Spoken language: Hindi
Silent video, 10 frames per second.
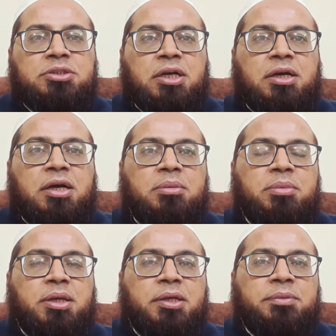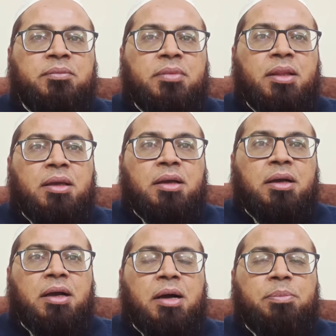शक्ल में
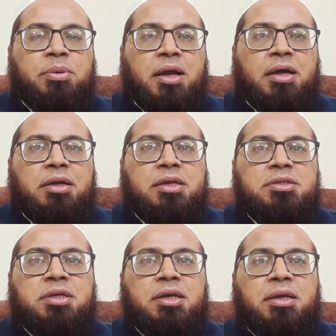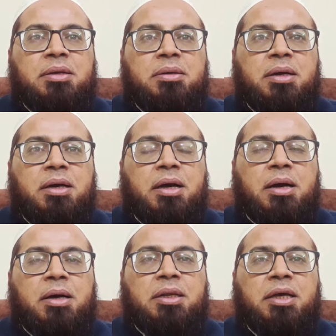अपनाने से
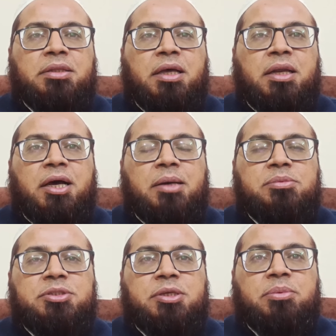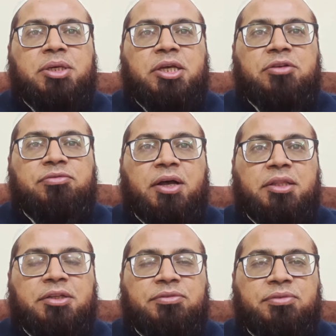अल्लाह ताला हम सब की
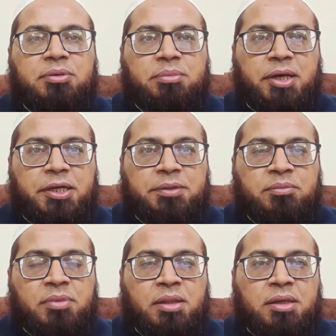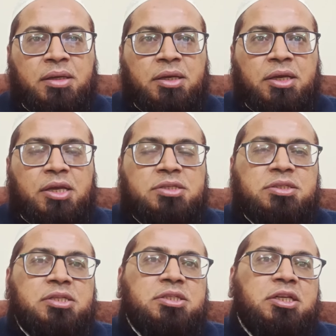हिफाजत फरमाए इस
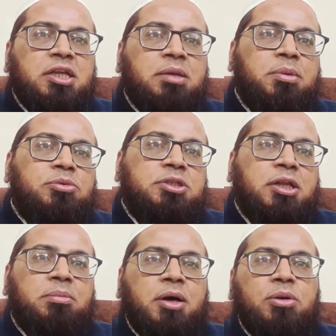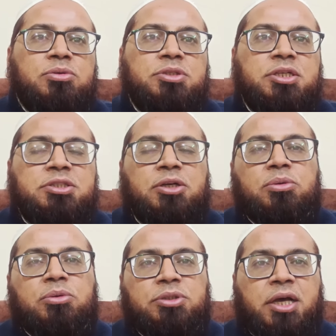सिलसिले में मुसलमानों से
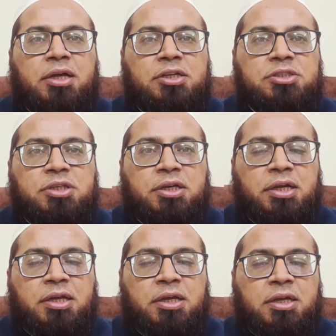चंद गुजारिश है